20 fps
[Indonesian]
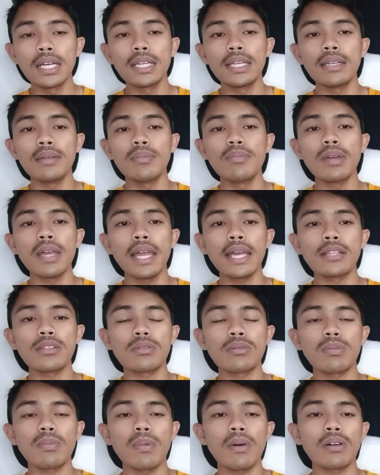di BN
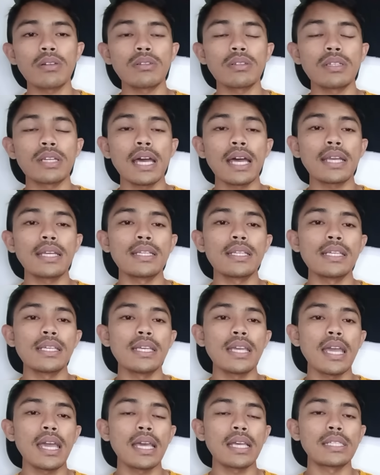Sport dan
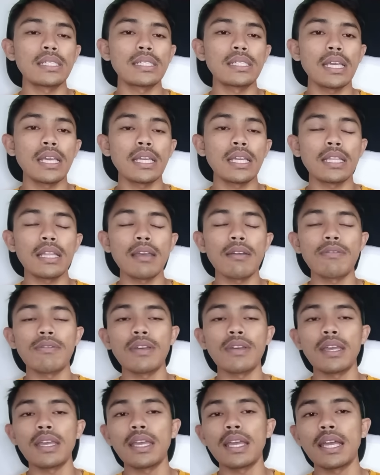di
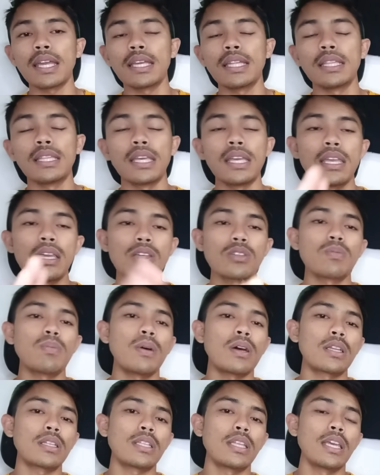SCTV ya intinya
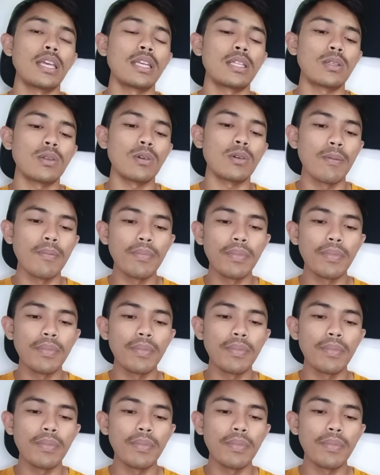seperti itu.